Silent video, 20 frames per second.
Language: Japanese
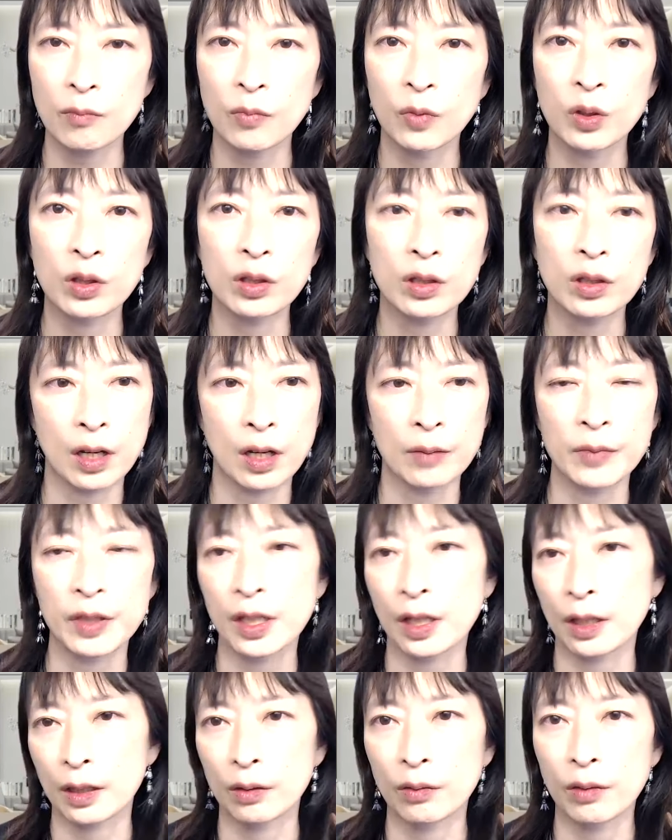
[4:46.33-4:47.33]
モニターみ
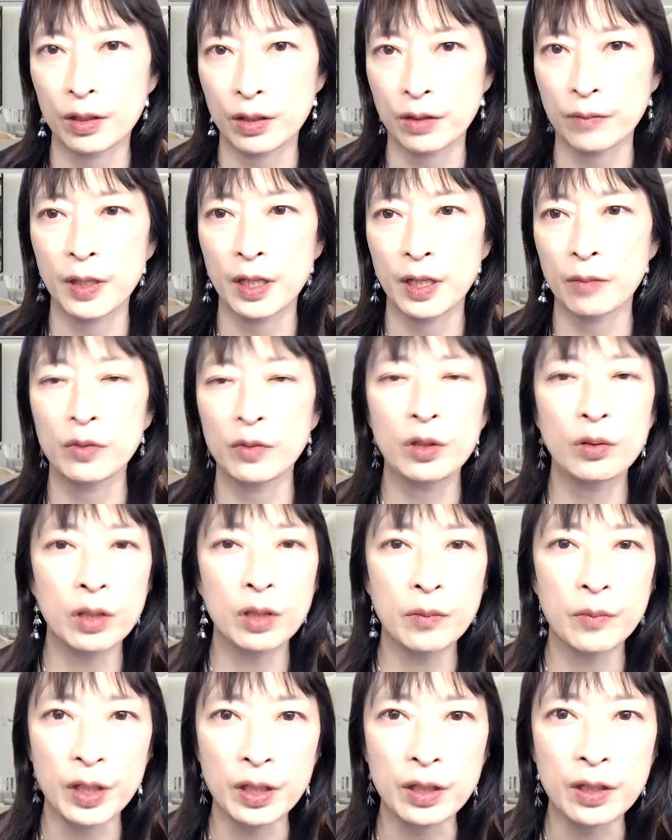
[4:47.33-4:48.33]
たいなのを集めて、無料
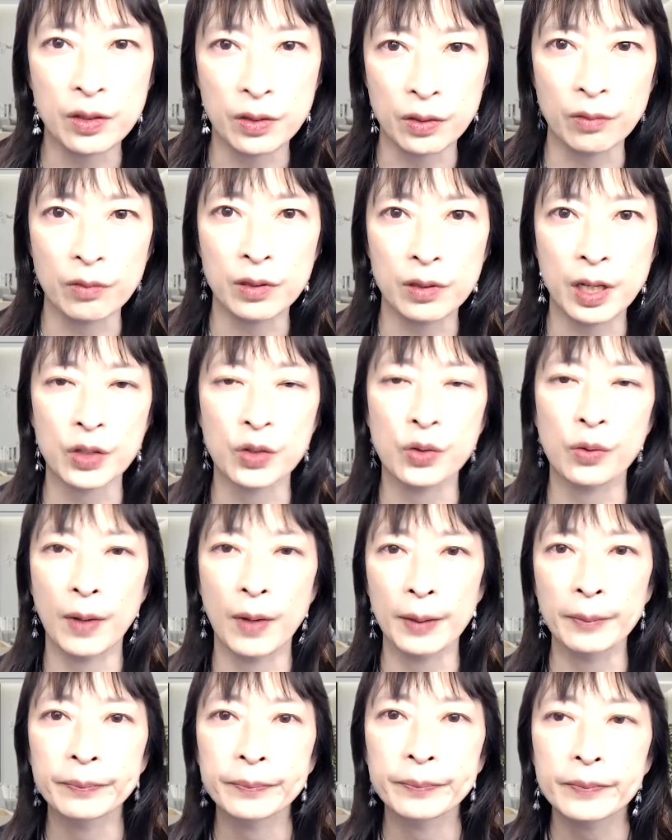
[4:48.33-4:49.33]
でもいいんですよ、最初
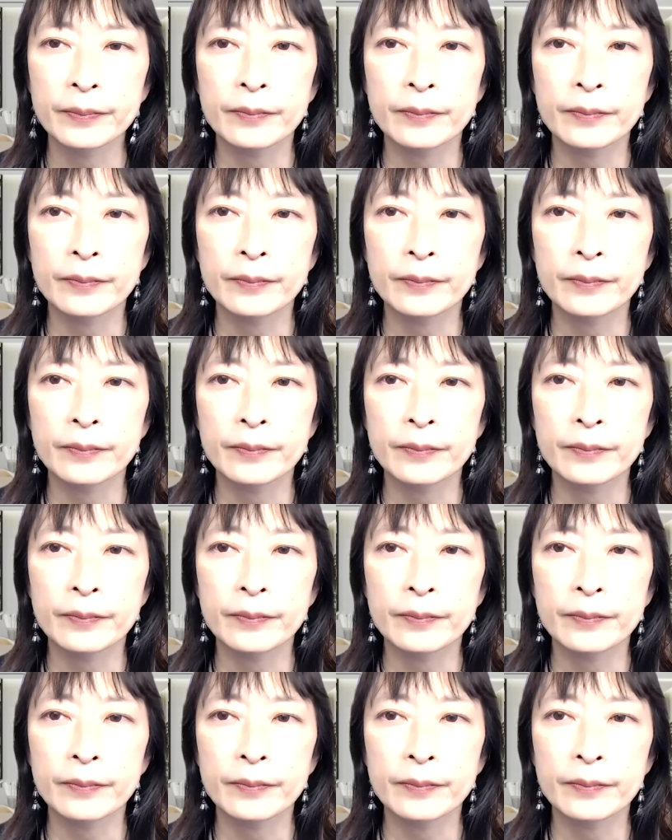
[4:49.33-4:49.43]
は。